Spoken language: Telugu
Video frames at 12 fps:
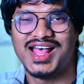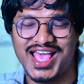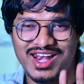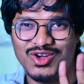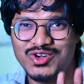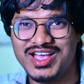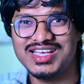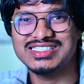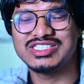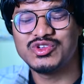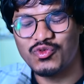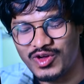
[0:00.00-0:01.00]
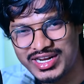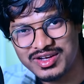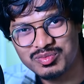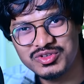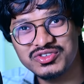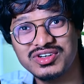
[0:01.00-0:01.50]
హలో గైస్
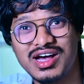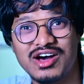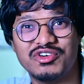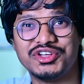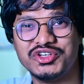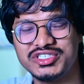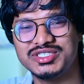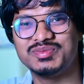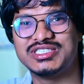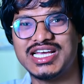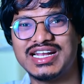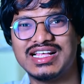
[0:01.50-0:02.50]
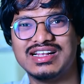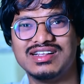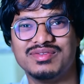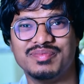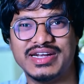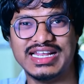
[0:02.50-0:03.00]
వెల్కమ్ టు అవర్ యూట్యూబ్ ఛానల్
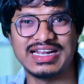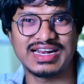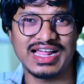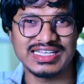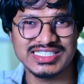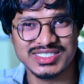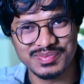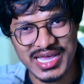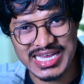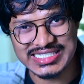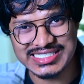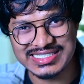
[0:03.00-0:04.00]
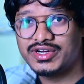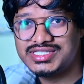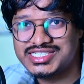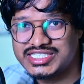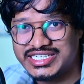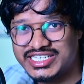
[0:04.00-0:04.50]
మిడిల్ క్లాస్ స్మైల్స్
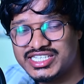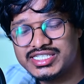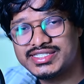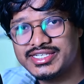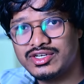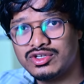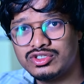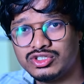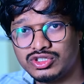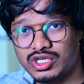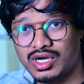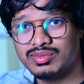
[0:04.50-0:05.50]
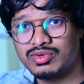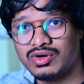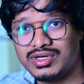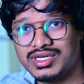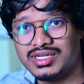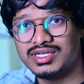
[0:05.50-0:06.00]
ఫ్రెండ్స్ డిఎస్సిలో జాబ్
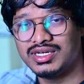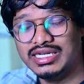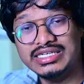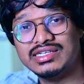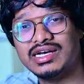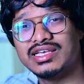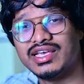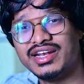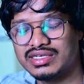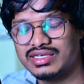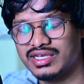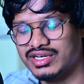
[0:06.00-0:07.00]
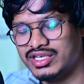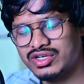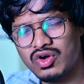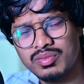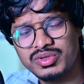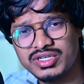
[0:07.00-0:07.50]
కొట్టాలి లేదా ఎనీ
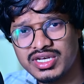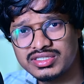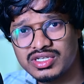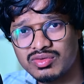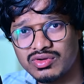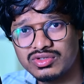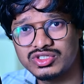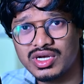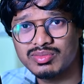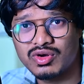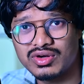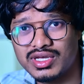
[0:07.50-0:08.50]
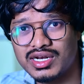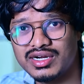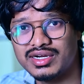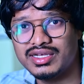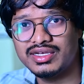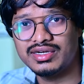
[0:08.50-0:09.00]
కాంపిటేటివ్ ఎగ్జామ్లో జాబ్
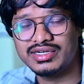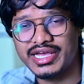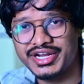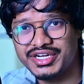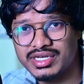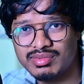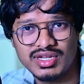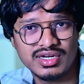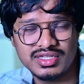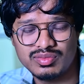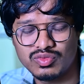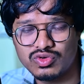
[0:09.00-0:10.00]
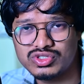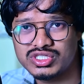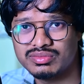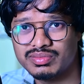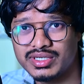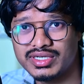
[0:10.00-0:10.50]
కొట్టాలంటే టైం టేబుల్ అనేది
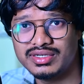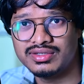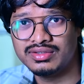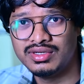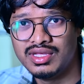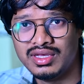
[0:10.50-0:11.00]
మోస్ట్ ఇంపార్టెంట్